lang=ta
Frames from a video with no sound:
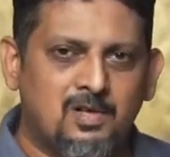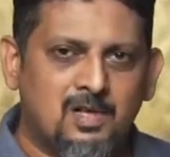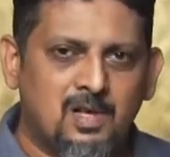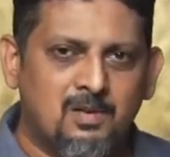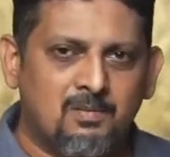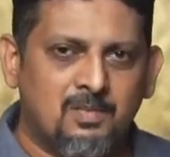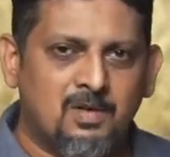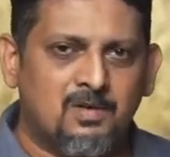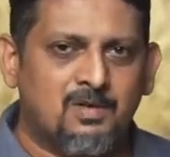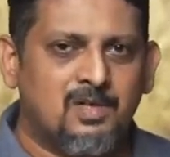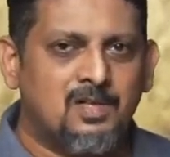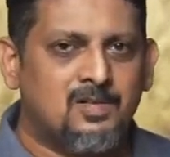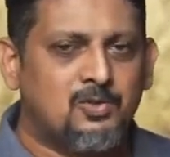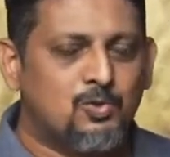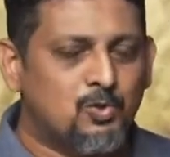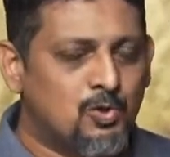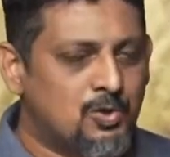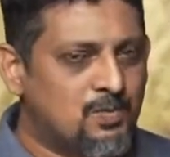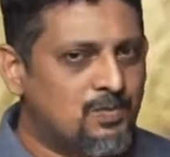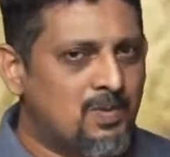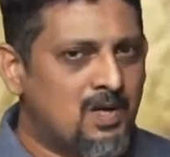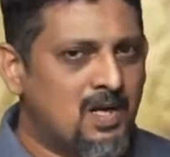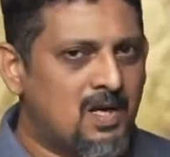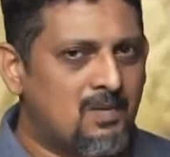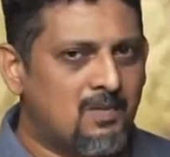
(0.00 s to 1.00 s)
நம்ம வந்து
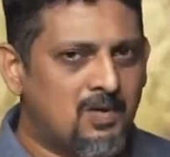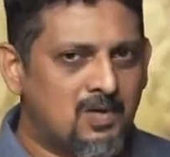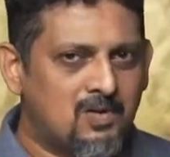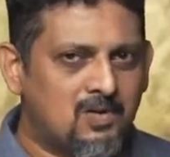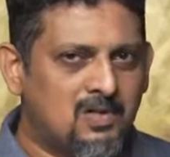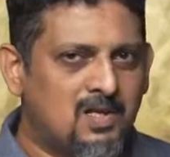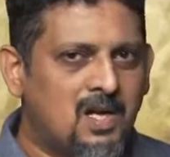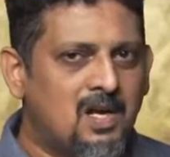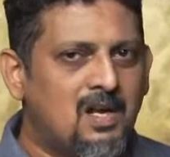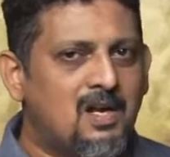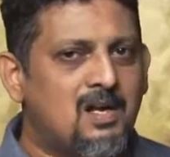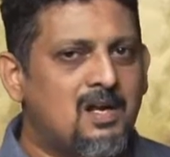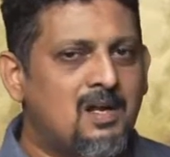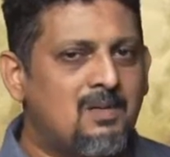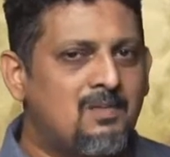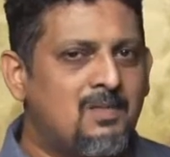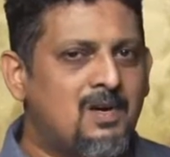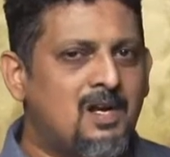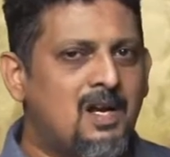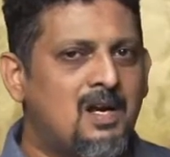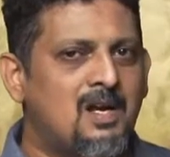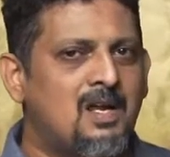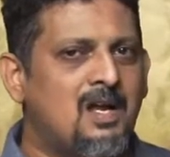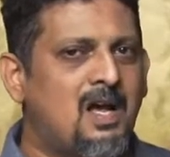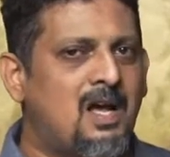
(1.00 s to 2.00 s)
சூஸ் பண்ணால் மட்டும்தான்
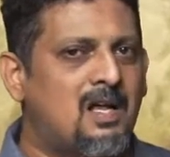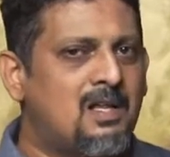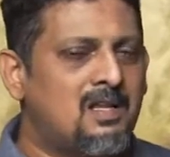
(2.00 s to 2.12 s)
நம்மளால்